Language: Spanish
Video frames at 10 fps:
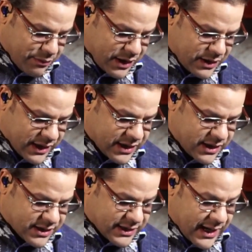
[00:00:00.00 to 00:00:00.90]
tremenda
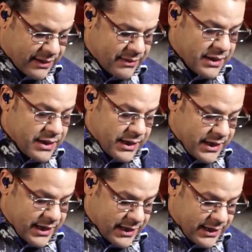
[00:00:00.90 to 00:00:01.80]
que está
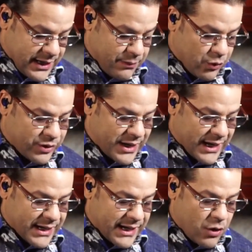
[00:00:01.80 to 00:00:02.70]
en el libro de
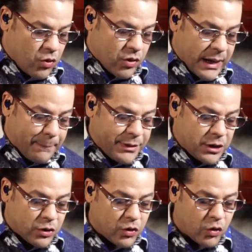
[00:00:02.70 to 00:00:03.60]
Ageo
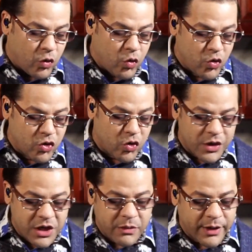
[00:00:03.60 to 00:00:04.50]
capítulo 1
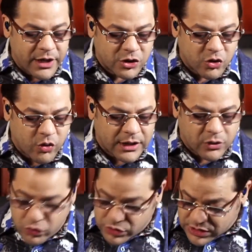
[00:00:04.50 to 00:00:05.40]
y verso
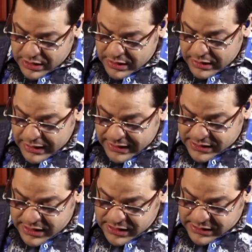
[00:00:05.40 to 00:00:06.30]
14.
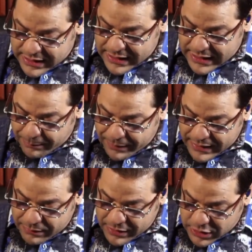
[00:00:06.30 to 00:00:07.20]
Así dice la
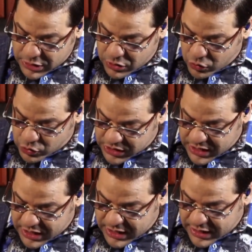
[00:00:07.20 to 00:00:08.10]
palabra de Dios
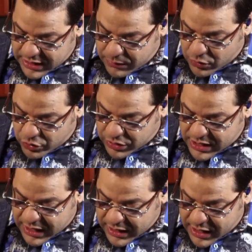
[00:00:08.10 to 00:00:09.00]
en el libro
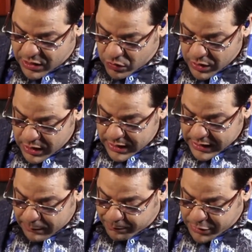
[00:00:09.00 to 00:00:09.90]
de Ageo
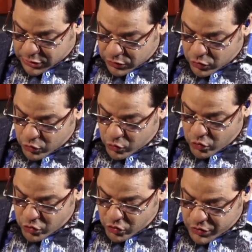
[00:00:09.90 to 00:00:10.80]
capítulo
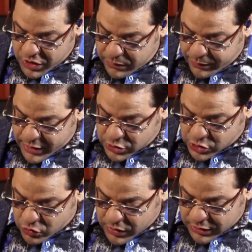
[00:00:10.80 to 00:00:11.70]
1 y
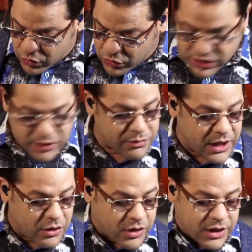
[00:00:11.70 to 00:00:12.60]
verso 14.
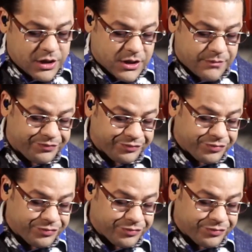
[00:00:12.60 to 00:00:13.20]
Mire lo que dice.